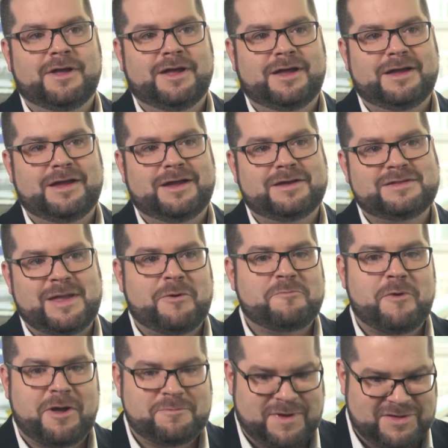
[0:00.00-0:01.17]
Euh, C'était pas
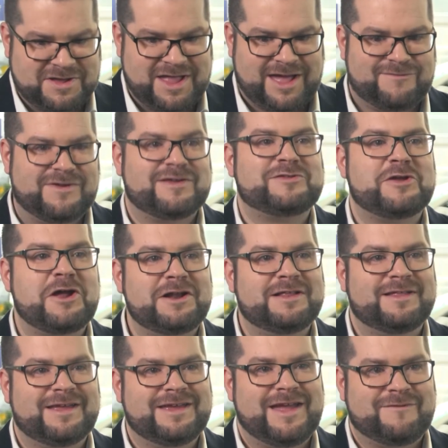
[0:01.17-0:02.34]
une personne qui est seule.
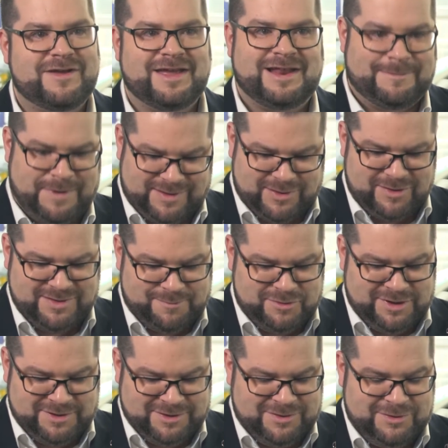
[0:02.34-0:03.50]
Il y avait la personne qui
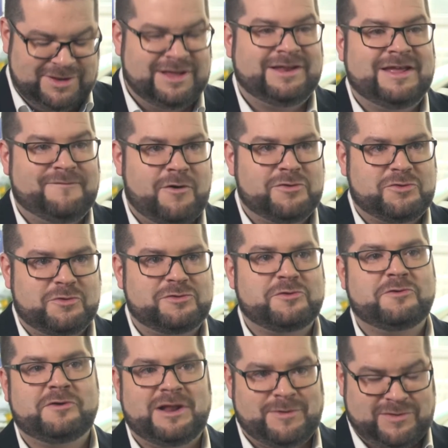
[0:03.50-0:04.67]
s'appelait
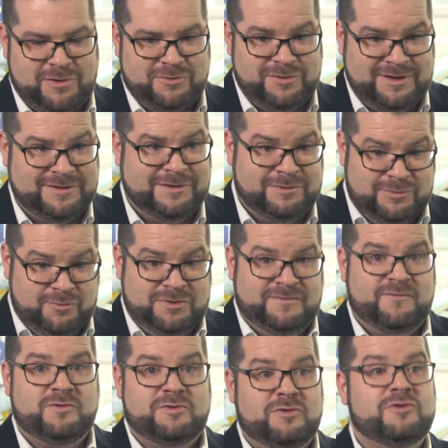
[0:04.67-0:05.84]
l'infrastructure, la personne au
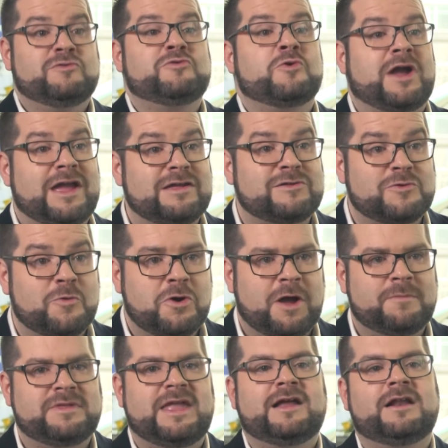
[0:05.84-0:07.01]
niveau du, réseau
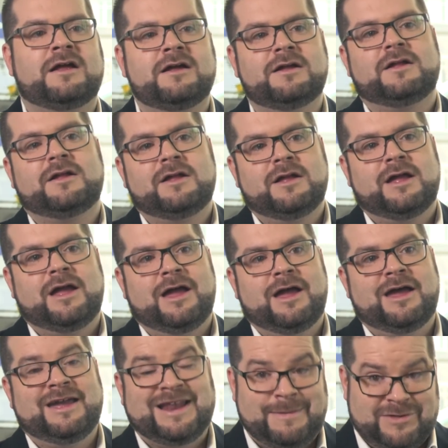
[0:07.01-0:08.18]
comme tel,
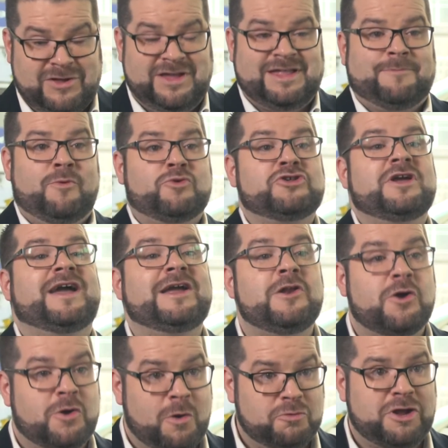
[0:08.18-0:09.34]
euh, et la personne qui était pour gérer
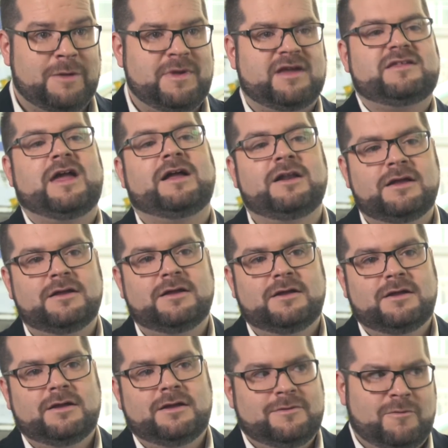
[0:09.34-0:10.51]
le compte commercial.
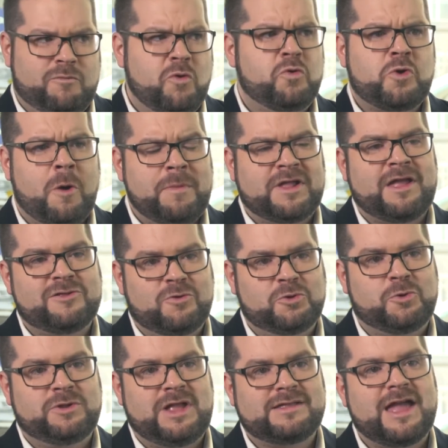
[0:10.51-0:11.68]
ont beaucoup de compétences
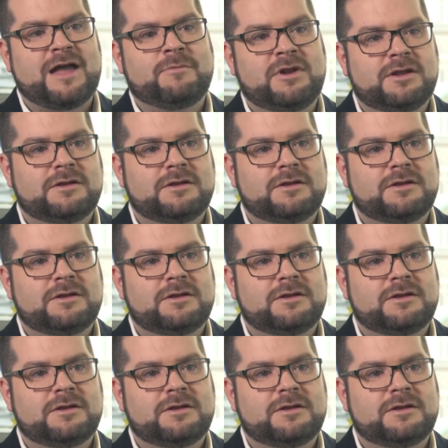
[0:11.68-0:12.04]
autour de la table.